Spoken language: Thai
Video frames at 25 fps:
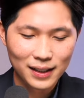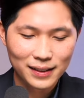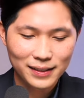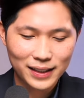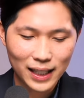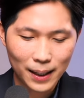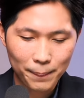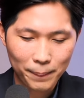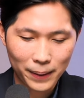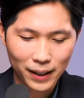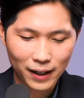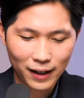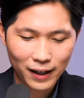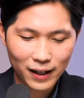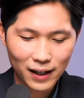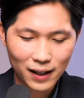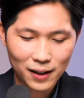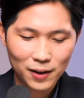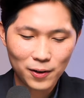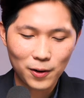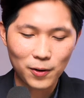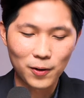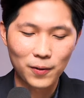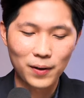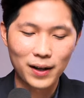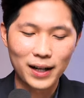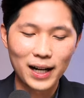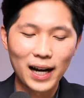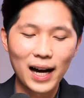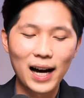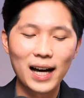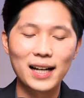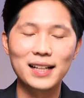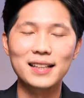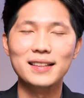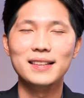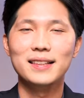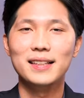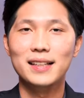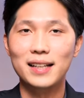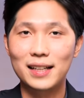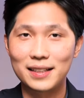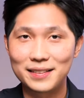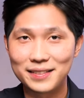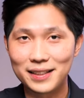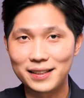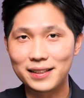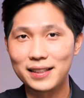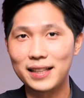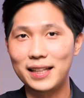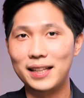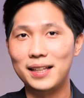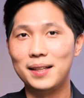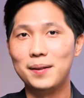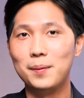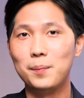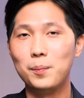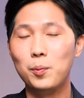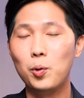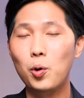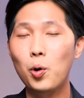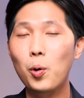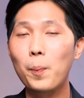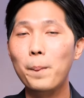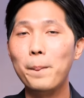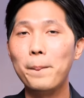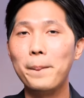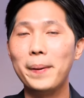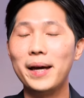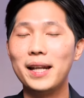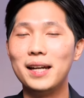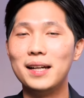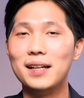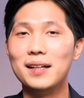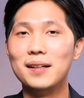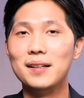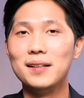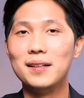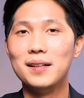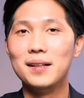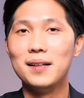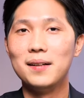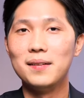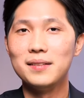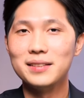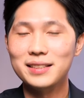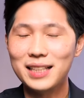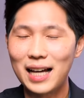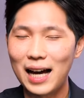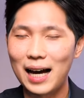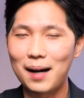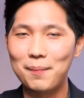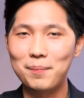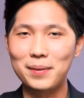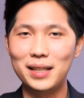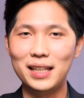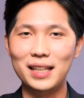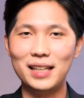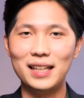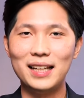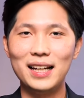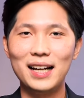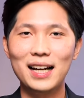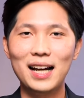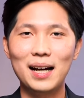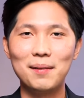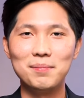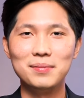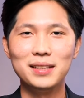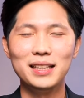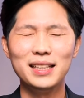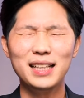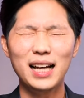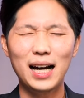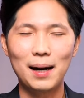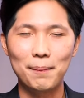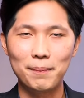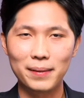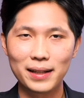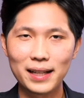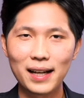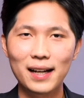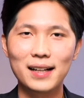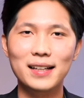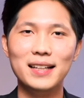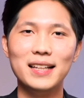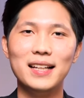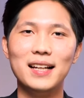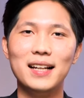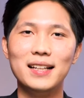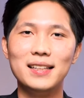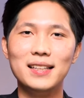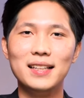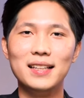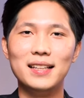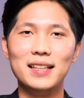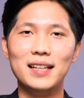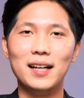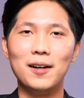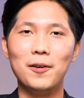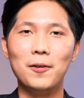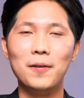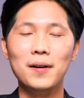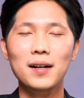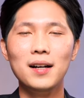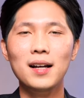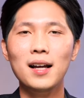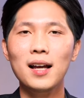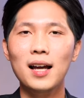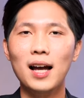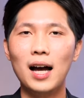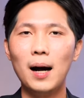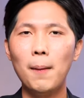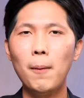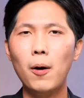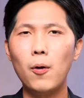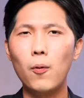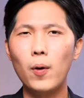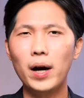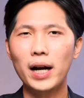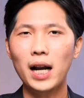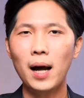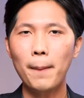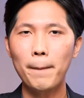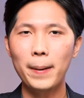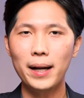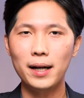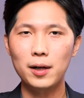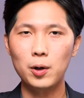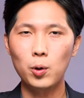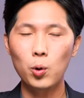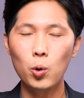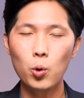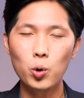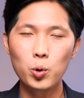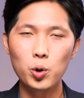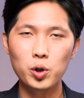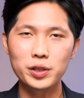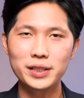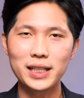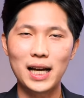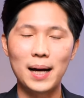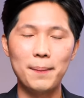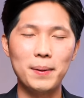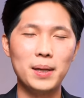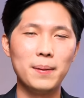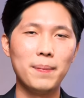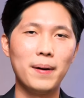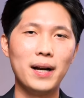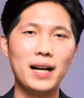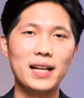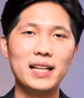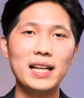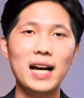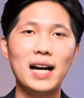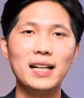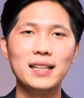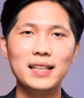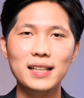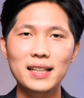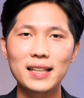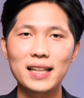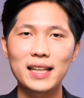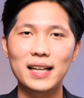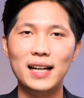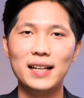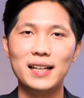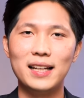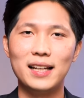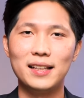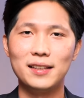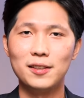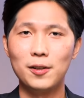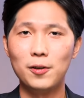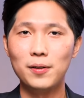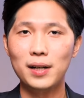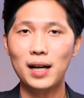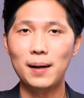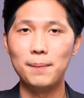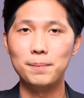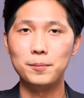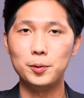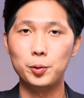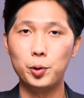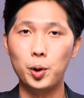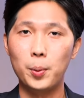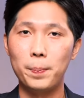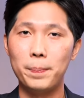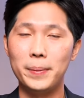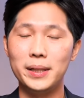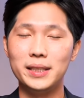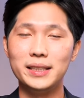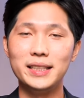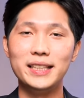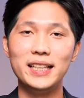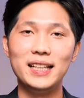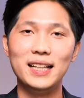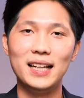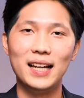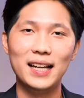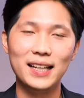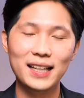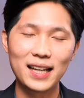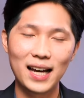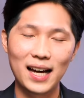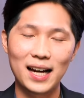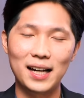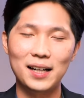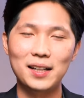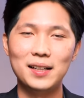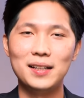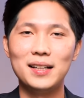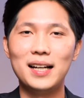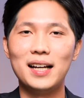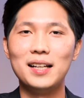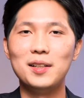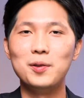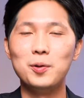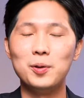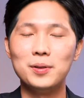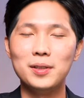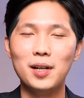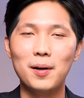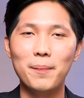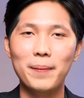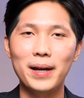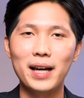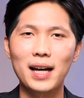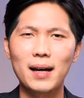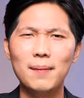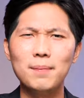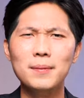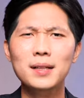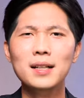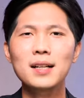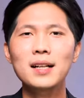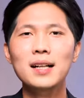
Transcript: แต่เป็นเรื่องของการเตือนสติผู้เป็นสามีนะครับที่ทำได้อย่างดีเลยทีเดียวเขาบอกว่าถ้าเป็นคู่สามีภรรยาที่ดีกันเนี่ยต้องทำตัวเป็นหยินและหยางกันถูกต้องไหมครับ